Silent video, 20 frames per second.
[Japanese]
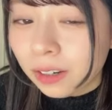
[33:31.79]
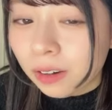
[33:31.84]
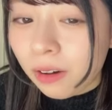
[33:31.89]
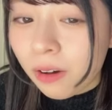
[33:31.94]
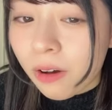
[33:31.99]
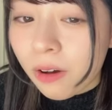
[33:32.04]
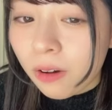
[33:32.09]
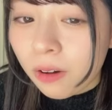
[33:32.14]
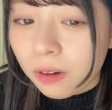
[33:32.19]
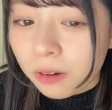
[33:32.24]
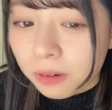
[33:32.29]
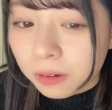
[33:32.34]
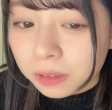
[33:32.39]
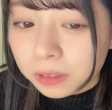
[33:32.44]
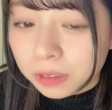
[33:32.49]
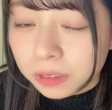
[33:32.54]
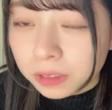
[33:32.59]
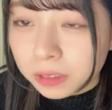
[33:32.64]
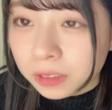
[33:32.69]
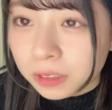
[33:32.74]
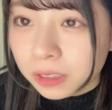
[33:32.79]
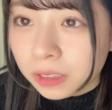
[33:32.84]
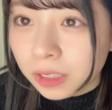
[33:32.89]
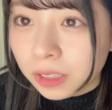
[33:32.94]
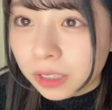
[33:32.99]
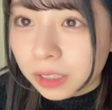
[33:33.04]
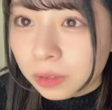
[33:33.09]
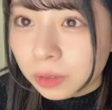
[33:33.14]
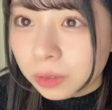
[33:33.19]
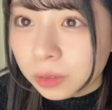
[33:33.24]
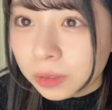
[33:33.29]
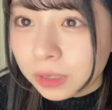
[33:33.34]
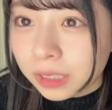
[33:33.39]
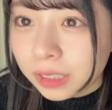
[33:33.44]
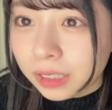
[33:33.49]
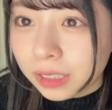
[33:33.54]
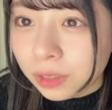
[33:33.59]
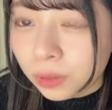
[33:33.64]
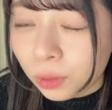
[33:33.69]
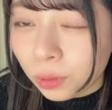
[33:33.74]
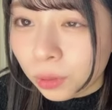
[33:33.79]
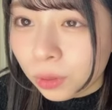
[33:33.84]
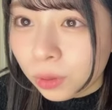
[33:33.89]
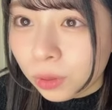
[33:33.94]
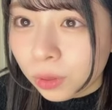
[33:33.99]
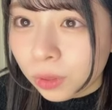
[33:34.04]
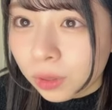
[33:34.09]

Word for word: あ私特技披露